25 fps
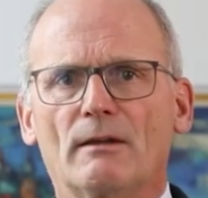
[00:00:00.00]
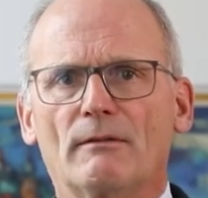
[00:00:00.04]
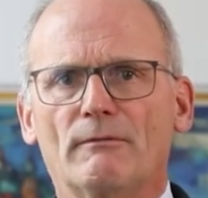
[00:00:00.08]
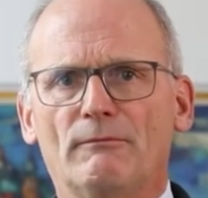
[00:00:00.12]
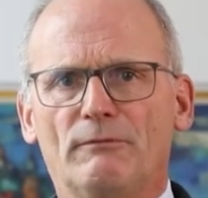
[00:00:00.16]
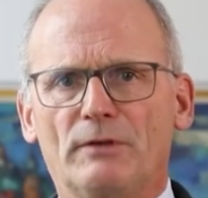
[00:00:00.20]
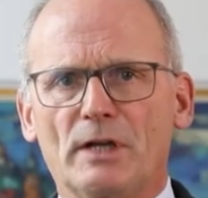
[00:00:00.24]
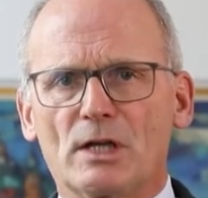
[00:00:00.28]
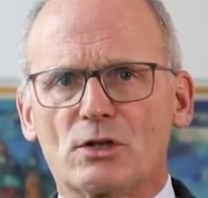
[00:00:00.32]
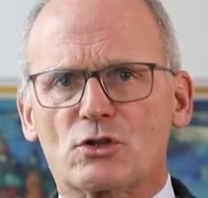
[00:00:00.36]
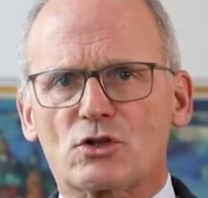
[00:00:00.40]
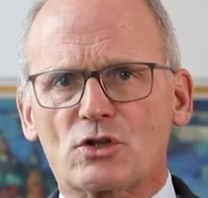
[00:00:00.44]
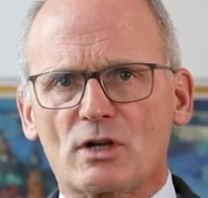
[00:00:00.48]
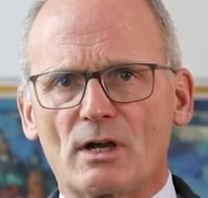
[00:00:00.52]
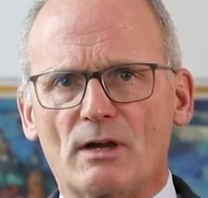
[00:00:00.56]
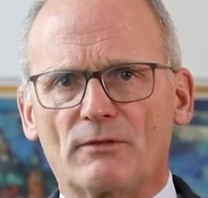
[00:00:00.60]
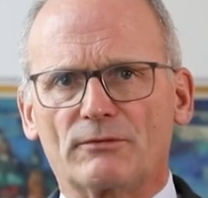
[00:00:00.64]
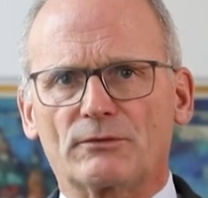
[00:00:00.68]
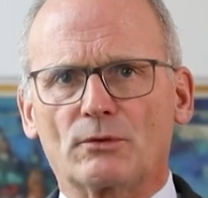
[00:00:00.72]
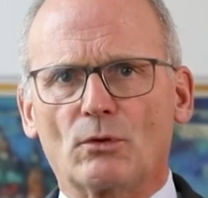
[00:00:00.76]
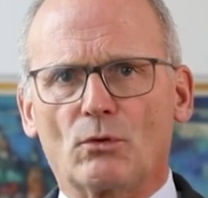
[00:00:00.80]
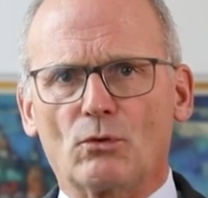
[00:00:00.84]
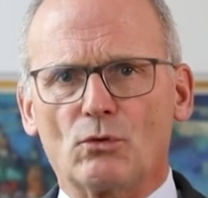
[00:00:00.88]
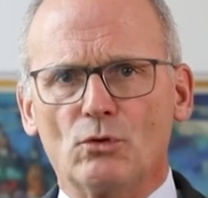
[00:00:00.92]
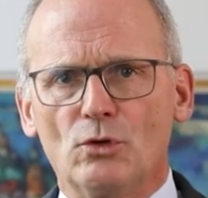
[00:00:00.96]

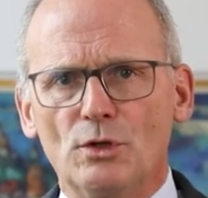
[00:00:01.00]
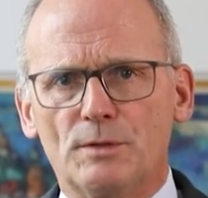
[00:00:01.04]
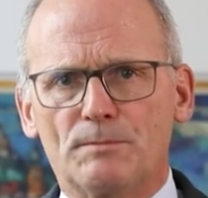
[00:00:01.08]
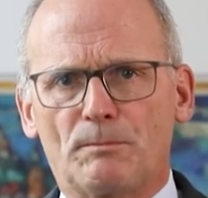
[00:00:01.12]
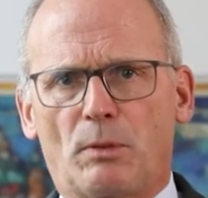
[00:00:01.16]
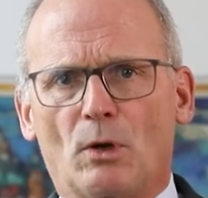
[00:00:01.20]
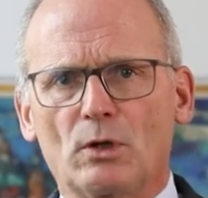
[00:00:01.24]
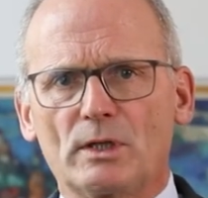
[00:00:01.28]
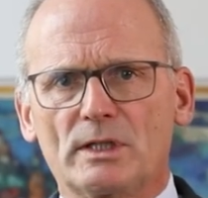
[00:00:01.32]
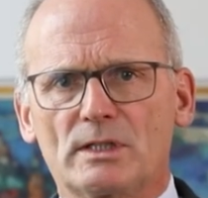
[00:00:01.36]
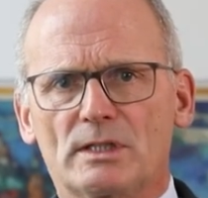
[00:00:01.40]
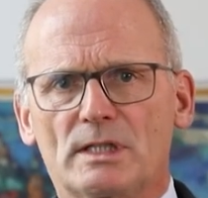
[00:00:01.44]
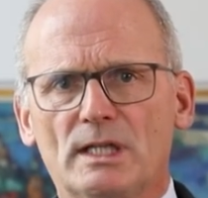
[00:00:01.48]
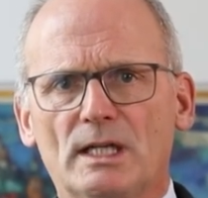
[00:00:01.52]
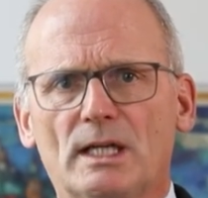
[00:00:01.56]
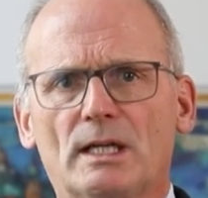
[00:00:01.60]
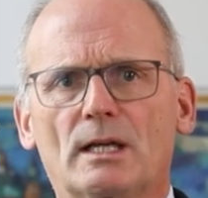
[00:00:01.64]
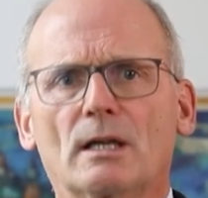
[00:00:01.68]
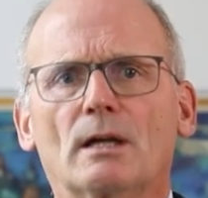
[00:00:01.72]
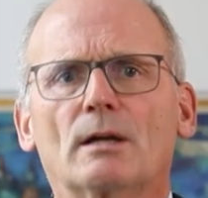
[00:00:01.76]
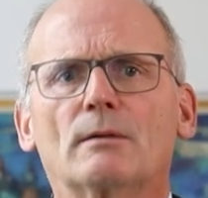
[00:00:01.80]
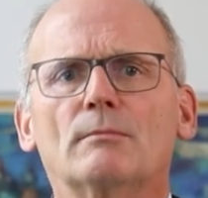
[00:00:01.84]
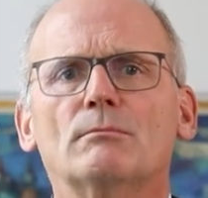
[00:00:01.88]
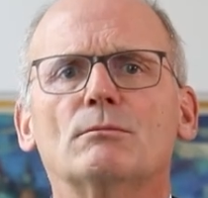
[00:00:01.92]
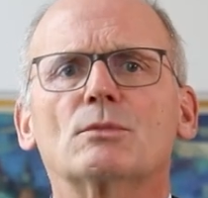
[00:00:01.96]
Wirtschaft und
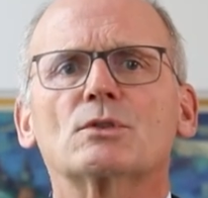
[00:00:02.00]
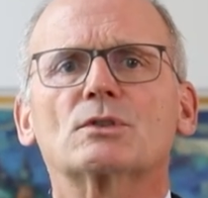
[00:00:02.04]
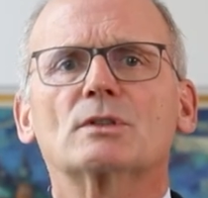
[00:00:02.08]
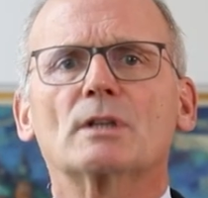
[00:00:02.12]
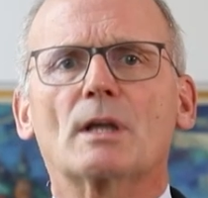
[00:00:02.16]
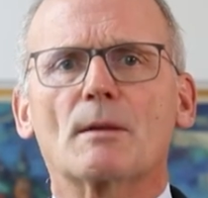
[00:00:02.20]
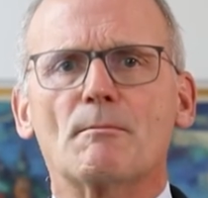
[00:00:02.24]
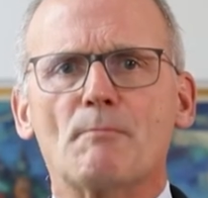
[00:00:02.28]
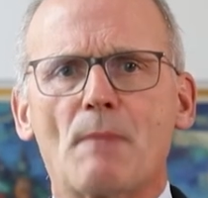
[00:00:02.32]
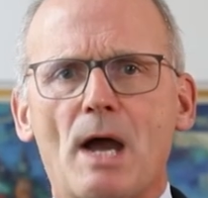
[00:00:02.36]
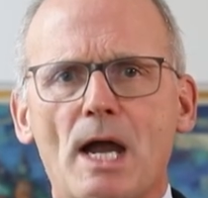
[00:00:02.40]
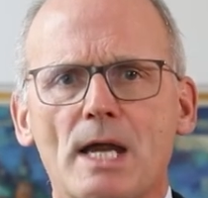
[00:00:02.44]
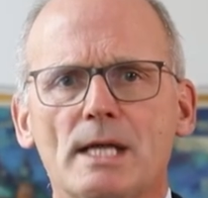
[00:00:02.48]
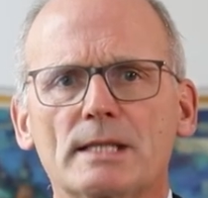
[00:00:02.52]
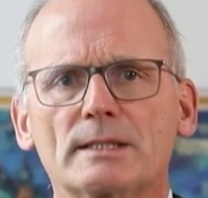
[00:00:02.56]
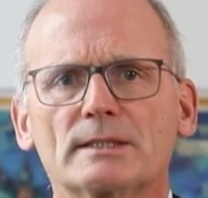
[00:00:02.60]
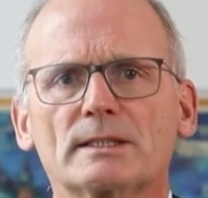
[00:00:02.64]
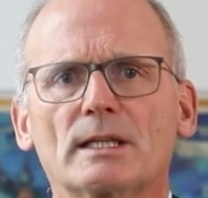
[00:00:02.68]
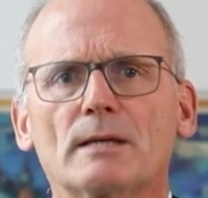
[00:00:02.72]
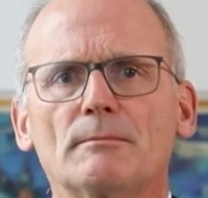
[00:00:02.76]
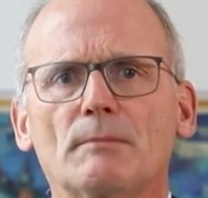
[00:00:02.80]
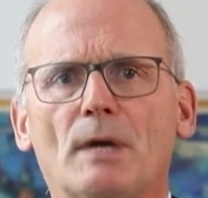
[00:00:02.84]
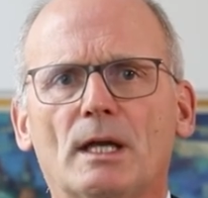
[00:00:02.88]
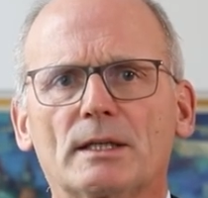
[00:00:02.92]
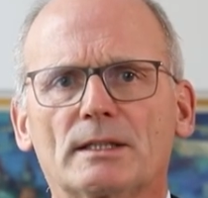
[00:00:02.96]
Politik müssen
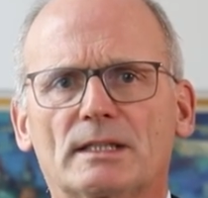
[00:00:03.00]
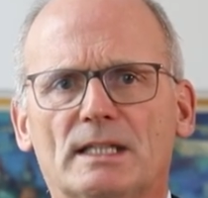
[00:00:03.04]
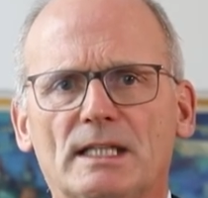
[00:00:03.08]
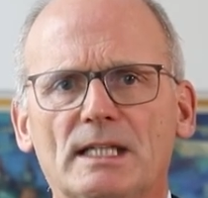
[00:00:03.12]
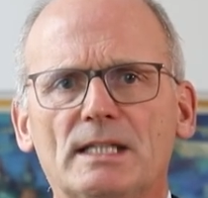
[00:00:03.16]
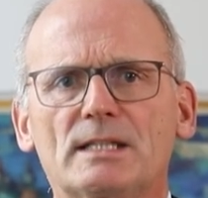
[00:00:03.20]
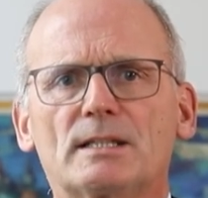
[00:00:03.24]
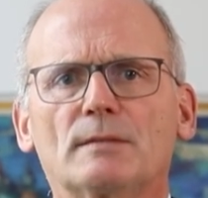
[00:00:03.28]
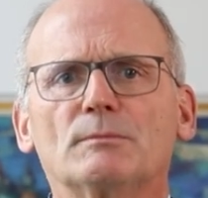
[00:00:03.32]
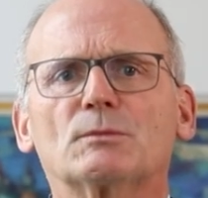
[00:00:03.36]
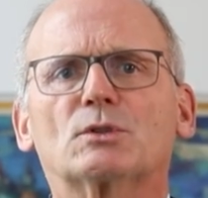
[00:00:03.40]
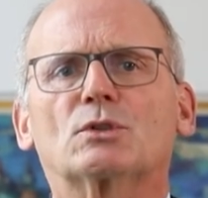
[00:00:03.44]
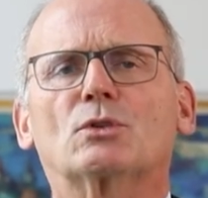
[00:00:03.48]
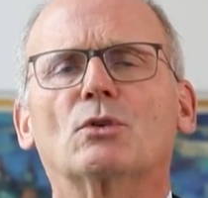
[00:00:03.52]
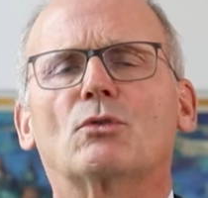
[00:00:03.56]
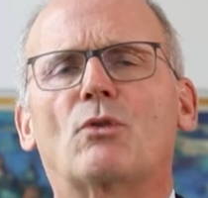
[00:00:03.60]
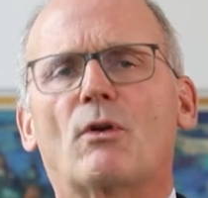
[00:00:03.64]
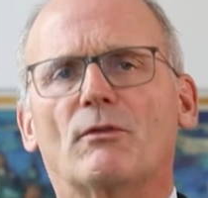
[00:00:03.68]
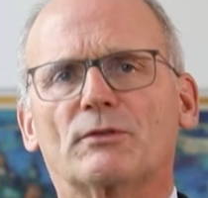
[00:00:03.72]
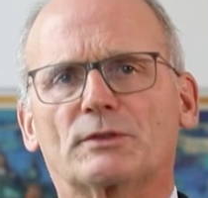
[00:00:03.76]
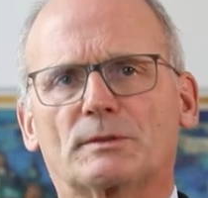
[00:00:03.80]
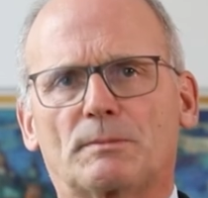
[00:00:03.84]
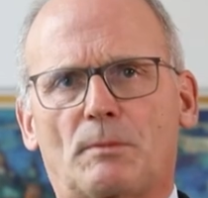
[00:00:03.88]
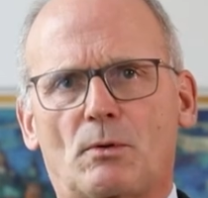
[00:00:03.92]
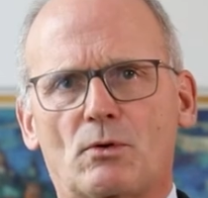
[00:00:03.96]
gemeinsam an diesem
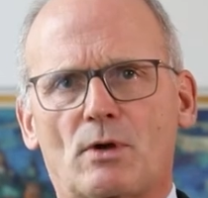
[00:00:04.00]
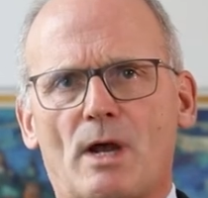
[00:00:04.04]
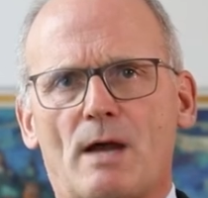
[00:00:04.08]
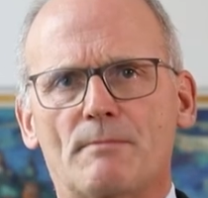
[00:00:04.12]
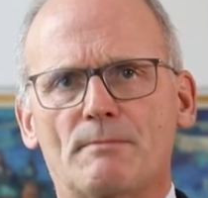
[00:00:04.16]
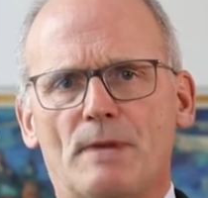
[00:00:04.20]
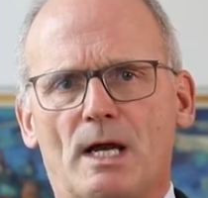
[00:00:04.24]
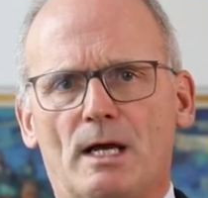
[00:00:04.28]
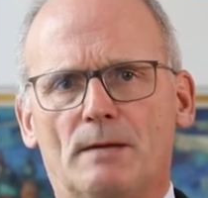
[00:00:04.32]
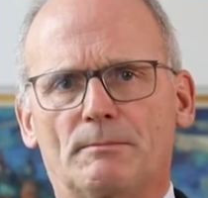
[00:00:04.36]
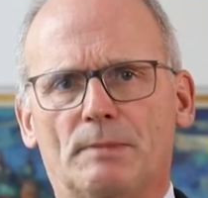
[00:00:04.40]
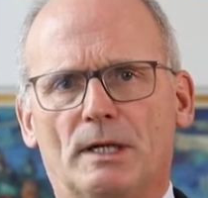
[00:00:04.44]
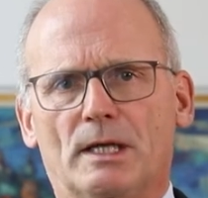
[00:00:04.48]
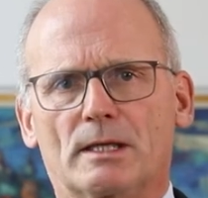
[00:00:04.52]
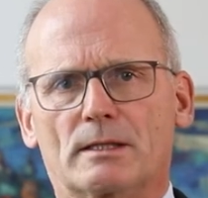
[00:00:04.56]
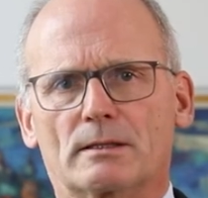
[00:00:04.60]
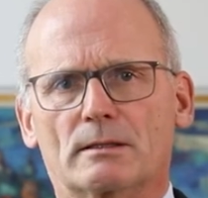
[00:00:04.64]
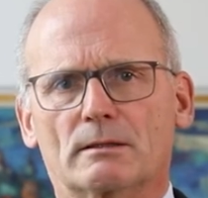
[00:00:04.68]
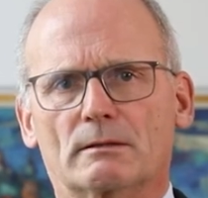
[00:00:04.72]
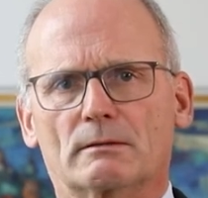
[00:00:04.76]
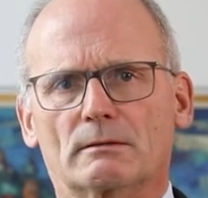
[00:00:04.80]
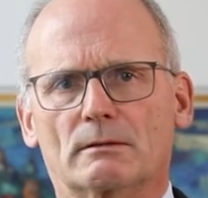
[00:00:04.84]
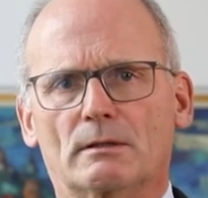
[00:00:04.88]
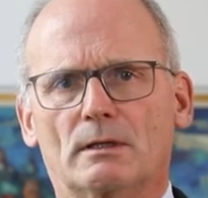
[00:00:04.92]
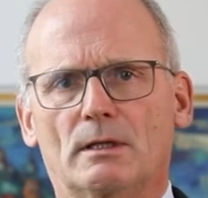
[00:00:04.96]
Zukunftsprogramm arbeiten.